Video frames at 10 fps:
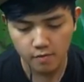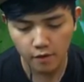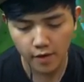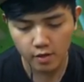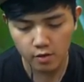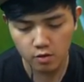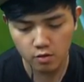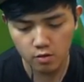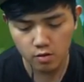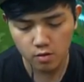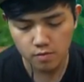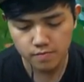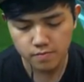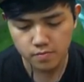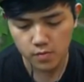Wifi ku tuh,
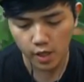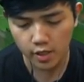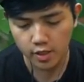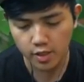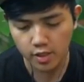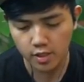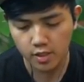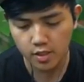oh, it's iya.